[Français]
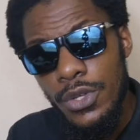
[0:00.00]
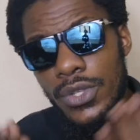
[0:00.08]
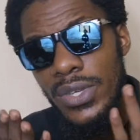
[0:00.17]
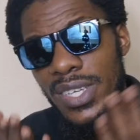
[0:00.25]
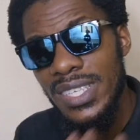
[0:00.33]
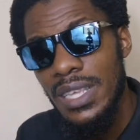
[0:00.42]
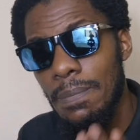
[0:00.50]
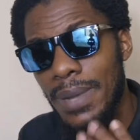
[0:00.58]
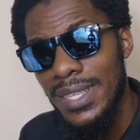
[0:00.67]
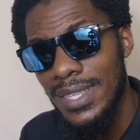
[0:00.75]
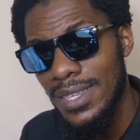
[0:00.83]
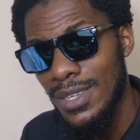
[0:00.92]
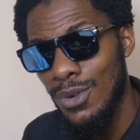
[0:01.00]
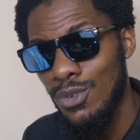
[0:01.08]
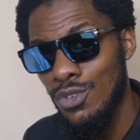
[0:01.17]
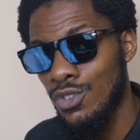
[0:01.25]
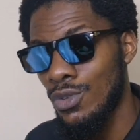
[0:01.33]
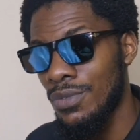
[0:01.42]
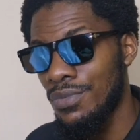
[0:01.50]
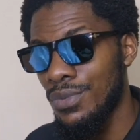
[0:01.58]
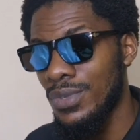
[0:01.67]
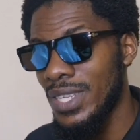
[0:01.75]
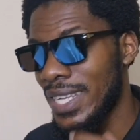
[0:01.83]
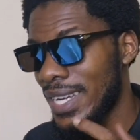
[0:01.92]
de ce qui s'est passé dans le jeu,
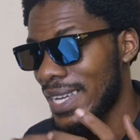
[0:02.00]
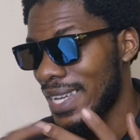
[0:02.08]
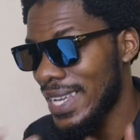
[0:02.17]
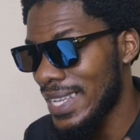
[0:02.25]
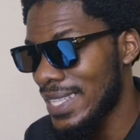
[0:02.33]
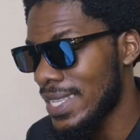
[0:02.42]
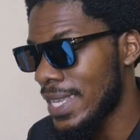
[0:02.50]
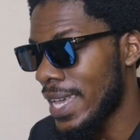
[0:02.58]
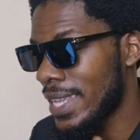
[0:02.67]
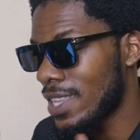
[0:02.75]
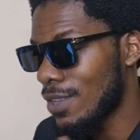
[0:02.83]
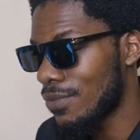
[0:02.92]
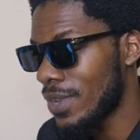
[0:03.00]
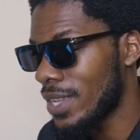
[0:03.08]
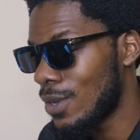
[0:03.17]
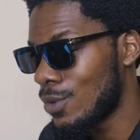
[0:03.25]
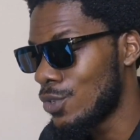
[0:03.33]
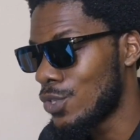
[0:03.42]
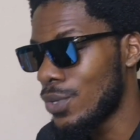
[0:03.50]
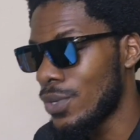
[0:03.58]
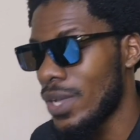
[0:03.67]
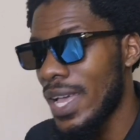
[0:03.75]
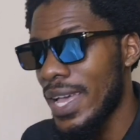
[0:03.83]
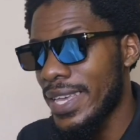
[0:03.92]
vous dire qu'est-ce qui a été fait dans le
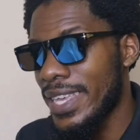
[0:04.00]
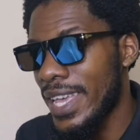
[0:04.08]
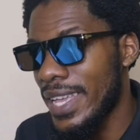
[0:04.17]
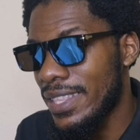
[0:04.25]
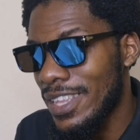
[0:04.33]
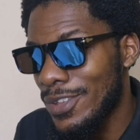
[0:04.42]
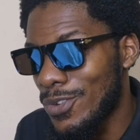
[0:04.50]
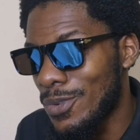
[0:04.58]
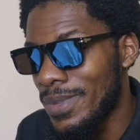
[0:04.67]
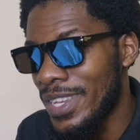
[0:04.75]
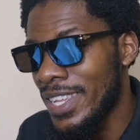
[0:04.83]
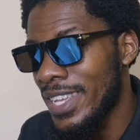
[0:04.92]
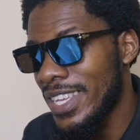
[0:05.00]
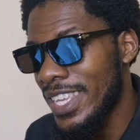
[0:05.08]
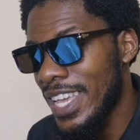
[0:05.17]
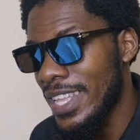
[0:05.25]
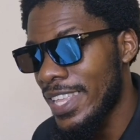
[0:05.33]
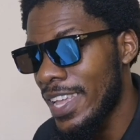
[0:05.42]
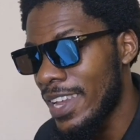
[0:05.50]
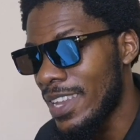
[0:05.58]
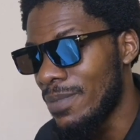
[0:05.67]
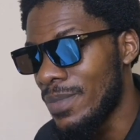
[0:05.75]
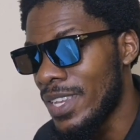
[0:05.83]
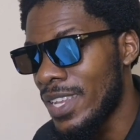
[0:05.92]
jeu, qui a été nominé, qui a été
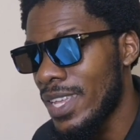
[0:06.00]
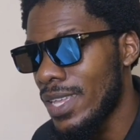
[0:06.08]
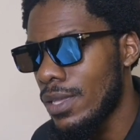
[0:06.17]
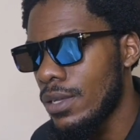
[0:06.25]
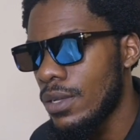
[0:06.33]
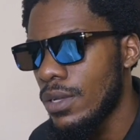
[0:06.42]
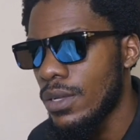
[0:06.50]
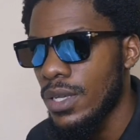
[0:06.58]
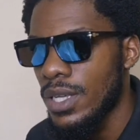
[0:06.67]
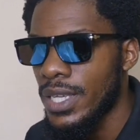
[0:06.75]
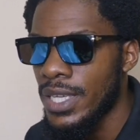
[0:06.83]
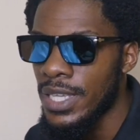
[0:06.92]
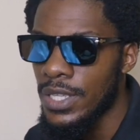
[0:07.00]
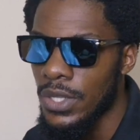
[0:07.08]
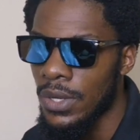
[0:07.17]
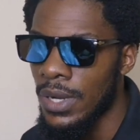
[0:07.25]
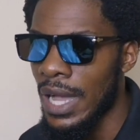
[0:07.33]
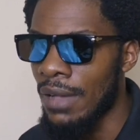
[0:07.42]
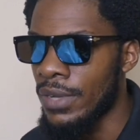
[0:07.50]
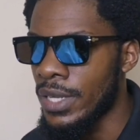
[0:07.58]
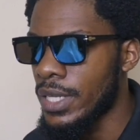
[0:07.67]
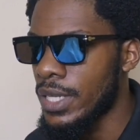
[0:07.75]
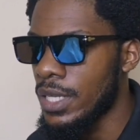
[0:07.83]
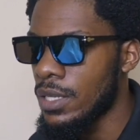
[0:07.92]
éliminé, qui sort
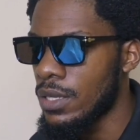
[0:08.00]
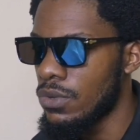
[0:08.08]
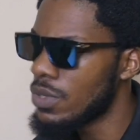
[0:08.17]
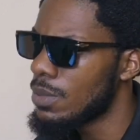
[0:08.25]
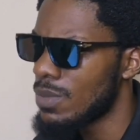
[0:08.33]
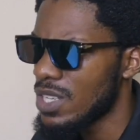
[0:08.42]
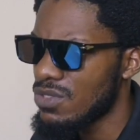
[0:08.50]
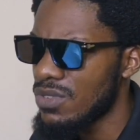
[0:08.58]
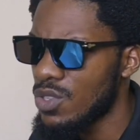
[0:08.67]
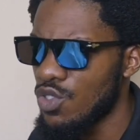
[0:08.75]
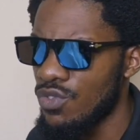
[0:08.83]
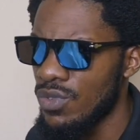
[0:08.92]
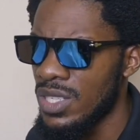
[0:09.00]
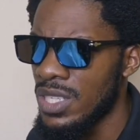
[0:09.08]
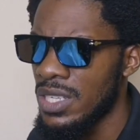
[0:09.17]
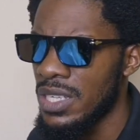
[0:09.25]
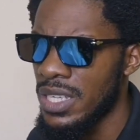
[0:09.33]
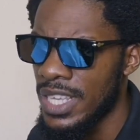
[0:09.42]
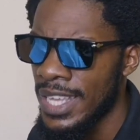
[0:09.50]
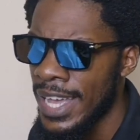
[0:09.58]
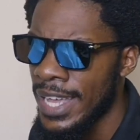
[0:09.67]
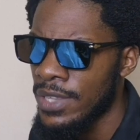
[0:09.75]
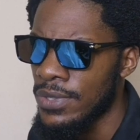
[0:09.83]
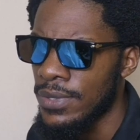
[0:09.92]
avec qui. Oui, moi, je vais tout vous dire, qui
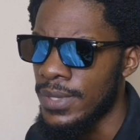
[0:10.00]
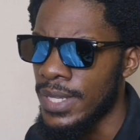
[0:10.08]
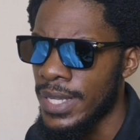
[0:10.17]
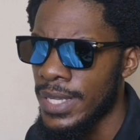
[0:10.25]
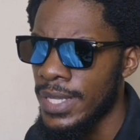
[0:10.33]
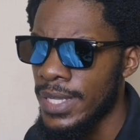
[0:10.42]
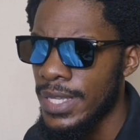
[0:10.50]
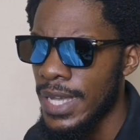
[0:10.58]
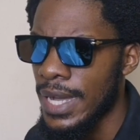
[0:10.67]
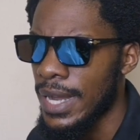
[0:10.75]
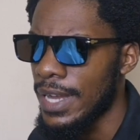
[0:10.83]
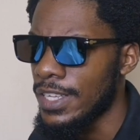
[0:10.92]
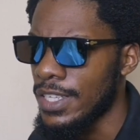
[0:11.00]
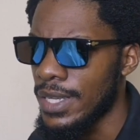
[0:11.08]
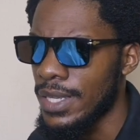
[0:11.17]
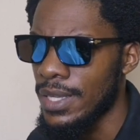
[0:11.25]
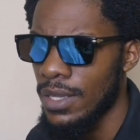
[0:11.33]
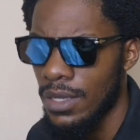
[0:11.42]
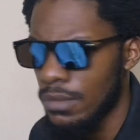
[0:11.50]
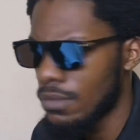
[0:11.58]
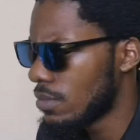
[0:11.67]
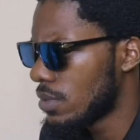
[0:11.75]
a insulté qui, qui a clashé qui.